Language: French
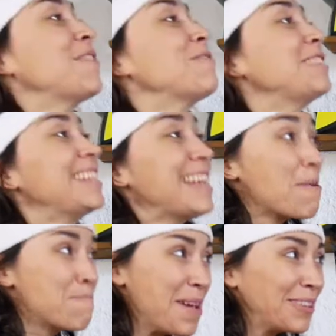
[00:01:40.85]
vais vous aider à
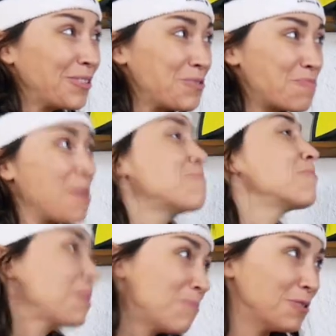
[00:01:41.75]
perdre du poids
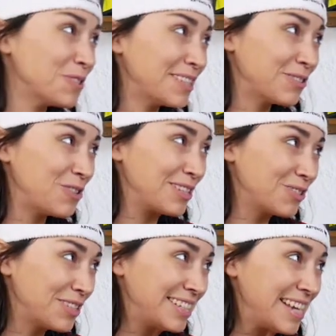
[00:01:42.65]
pour répondre aux attentes de la
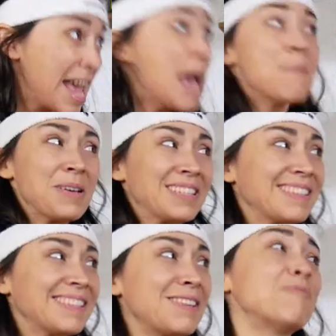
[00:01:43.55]
société. Parce
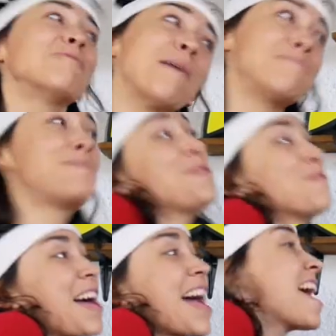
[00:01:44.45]
qu'ensemble, on va plus
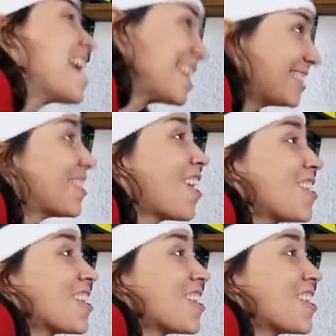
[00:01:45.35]
loin et seul,